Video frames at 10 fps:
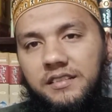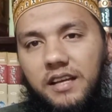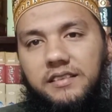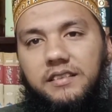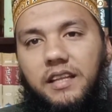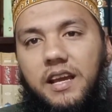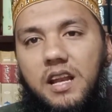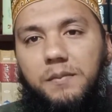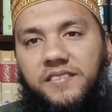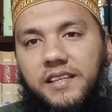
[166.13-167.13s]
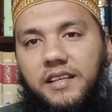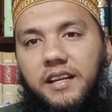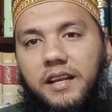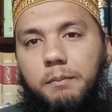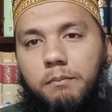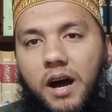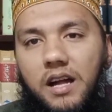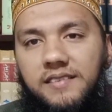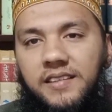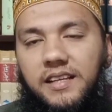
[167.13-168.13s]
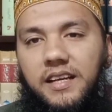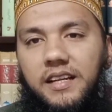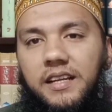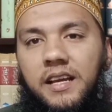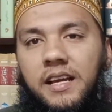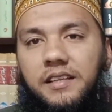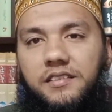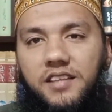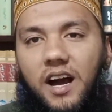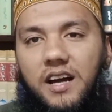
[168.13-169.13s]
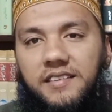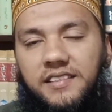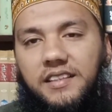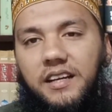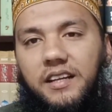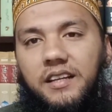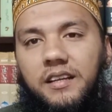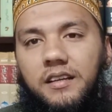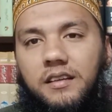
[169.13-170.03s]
चाहे इल्म से करें माल से करें जान से करें